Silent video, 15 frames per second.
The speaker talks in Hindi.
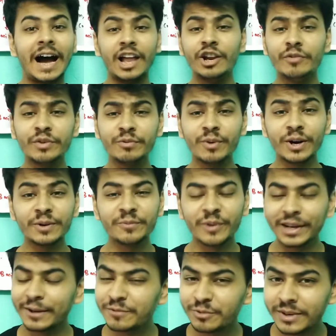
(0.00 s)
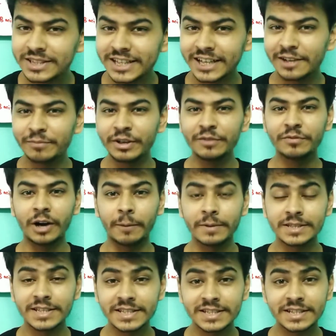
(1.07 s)
हेलो एवरीवन वेलकम टू माय चैनल बिंग
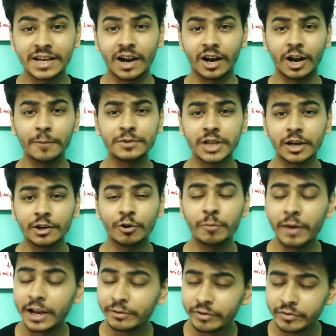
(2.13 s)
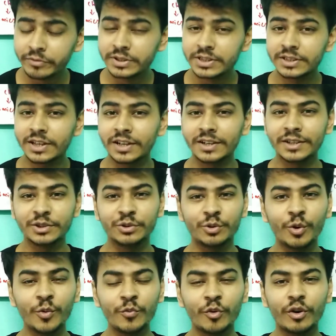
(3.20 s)
फार्मासिस्ट अगर आप चैनल को पहली बार विजिट कर रहे हैं तो
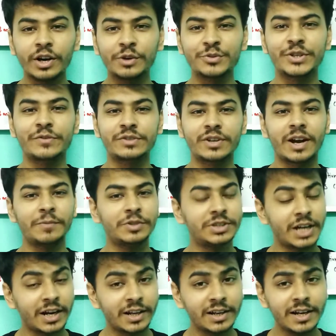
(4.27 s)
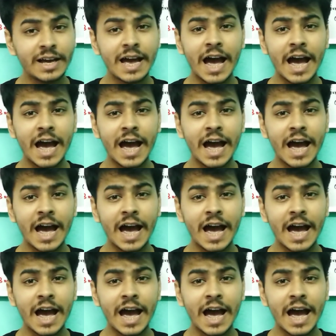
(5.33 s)
डोंट फॉरगेट टू सब्सक्राइब द चैनल